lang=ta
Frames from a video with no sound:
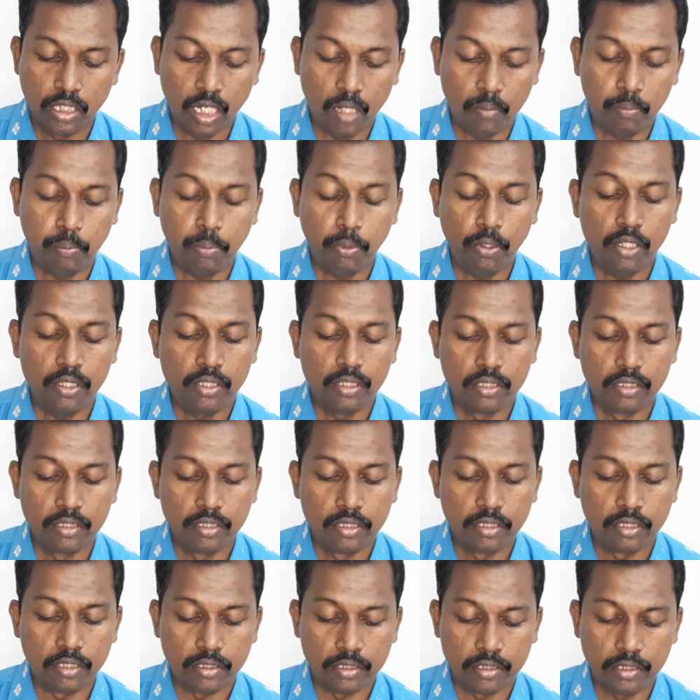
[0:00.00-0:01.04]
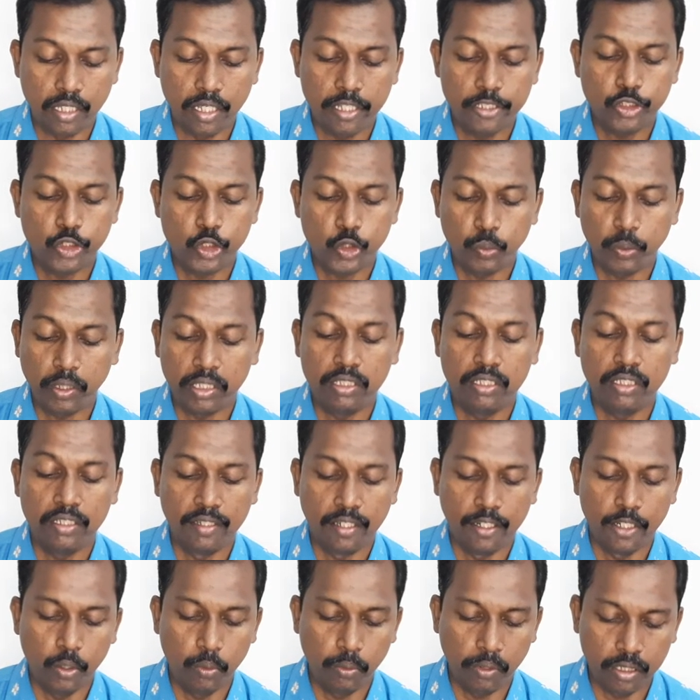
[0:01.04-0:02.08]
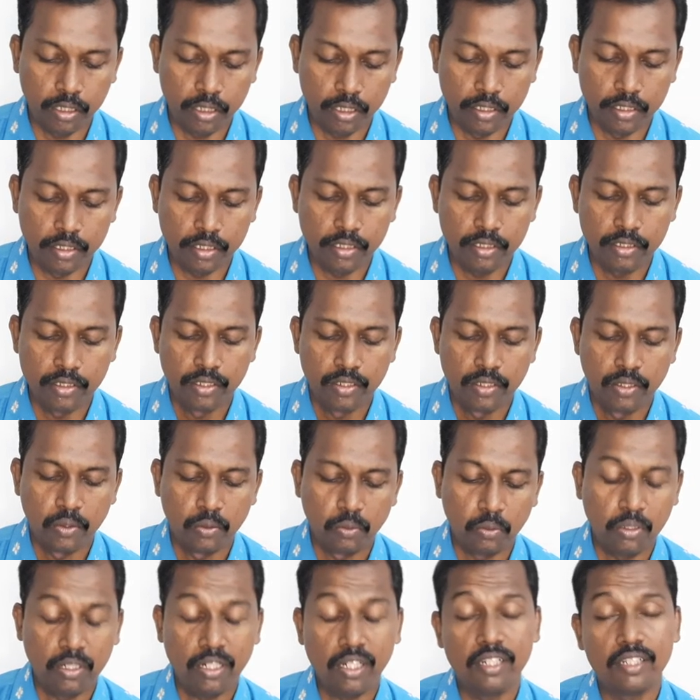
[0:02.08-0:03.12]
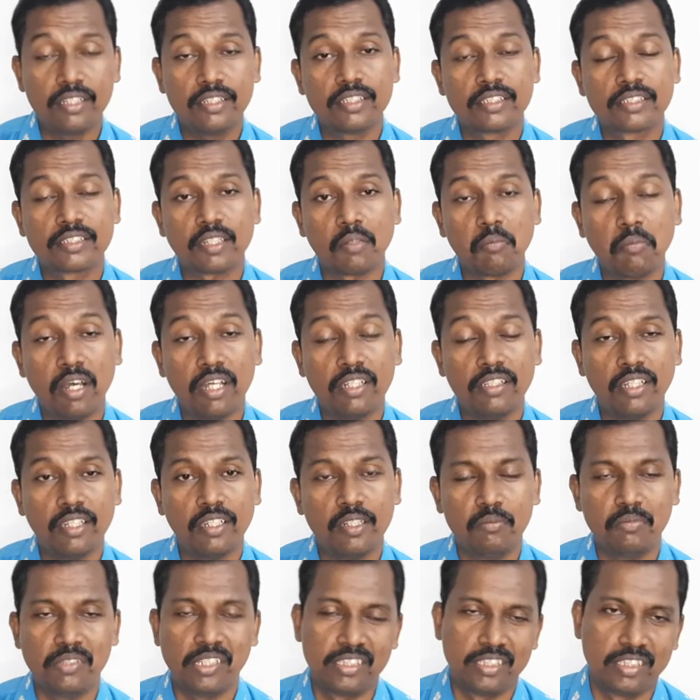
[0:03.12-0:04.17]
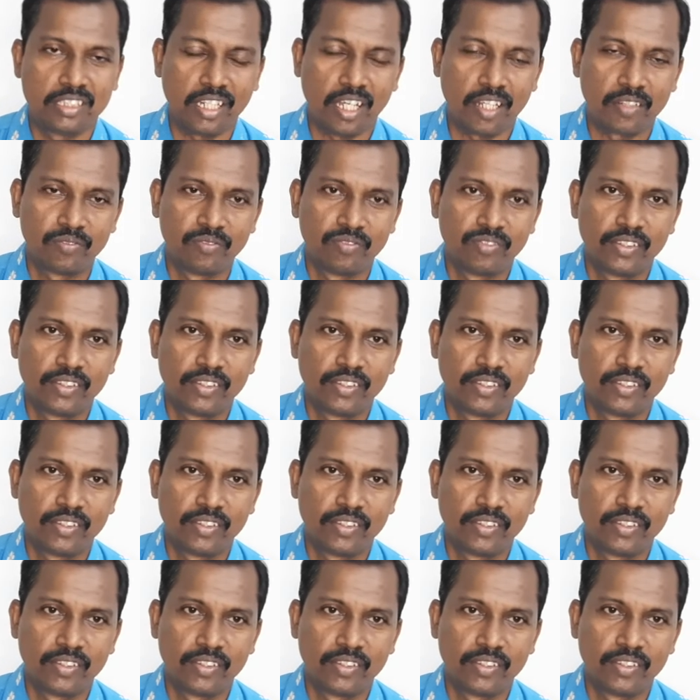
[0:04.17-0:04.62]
அப்பொழுது இயேசு வந்து நடுவே நின்று உங்களுக்கு சமாதானம் என்றார்